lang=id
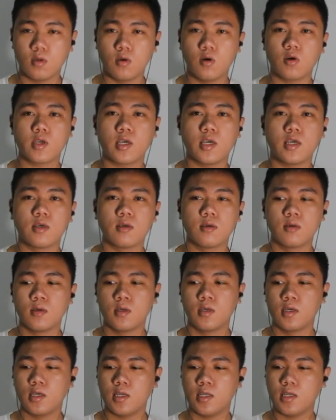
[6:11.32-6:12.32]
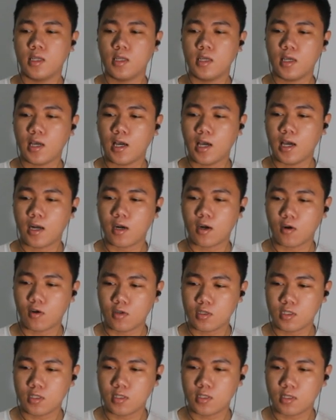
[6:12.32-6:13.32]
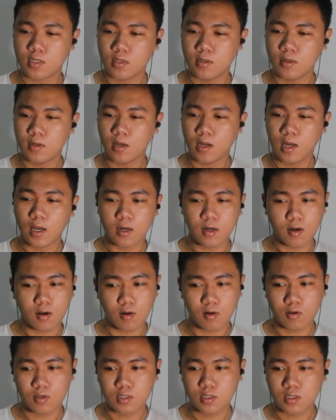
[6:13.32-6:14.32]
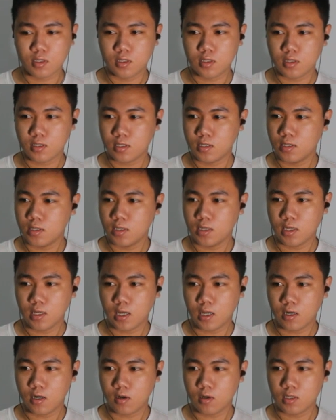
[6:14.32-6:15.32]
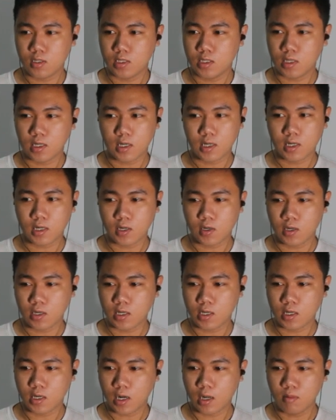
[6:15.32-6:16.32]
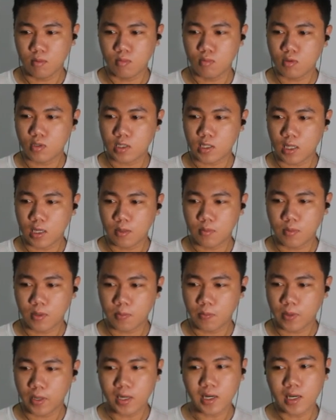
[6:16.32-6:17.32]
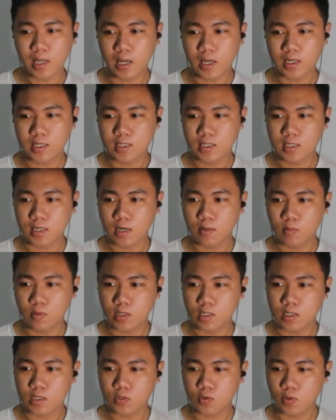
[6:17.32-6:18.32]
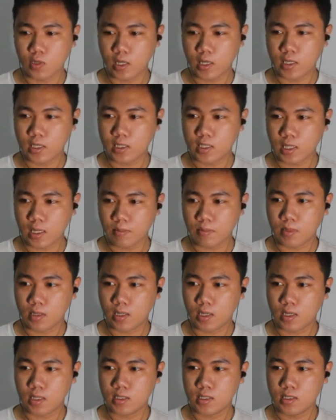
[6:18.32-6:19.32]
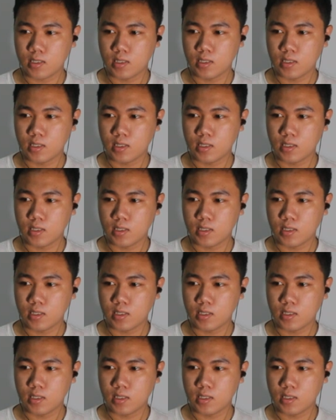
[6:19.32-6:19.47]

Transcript: okay, ini Arros, Anros, ini Anros dengan rambut yang berbeda. Di sini rambutnya sudah hitam ya guys.